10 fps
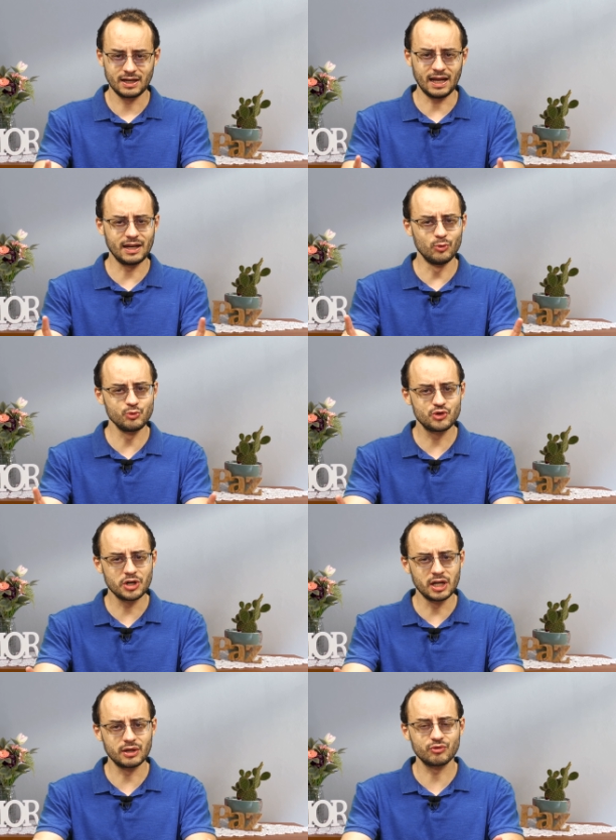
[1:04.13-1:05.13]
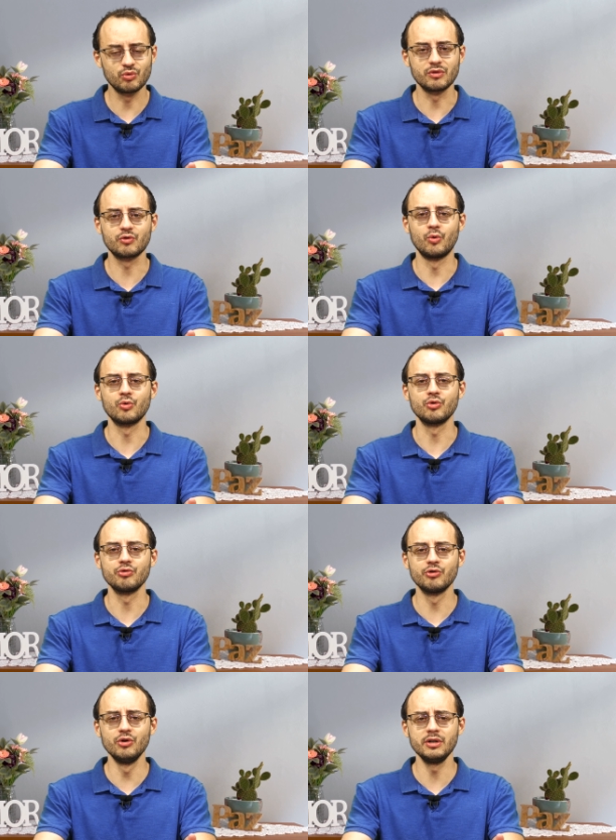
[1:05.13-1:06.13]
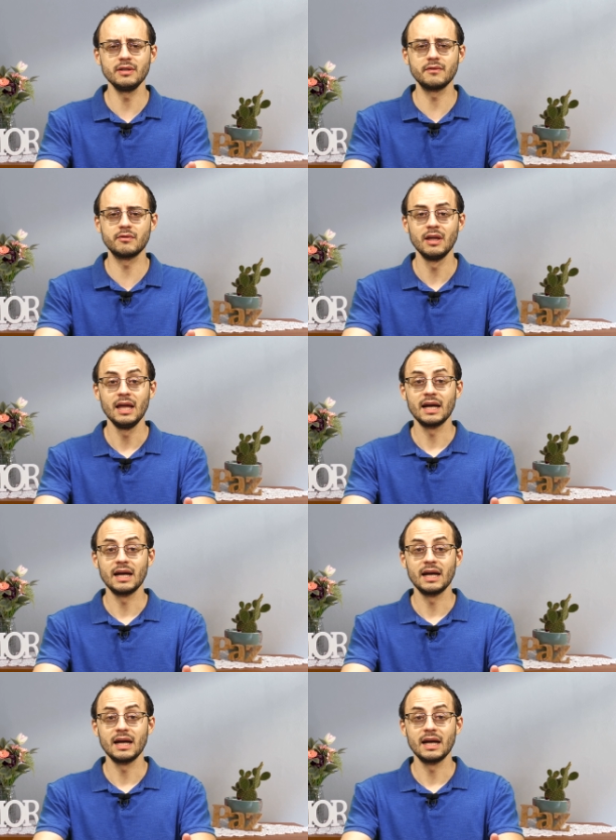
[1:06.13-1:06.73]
cada um tirando as suas conclusões,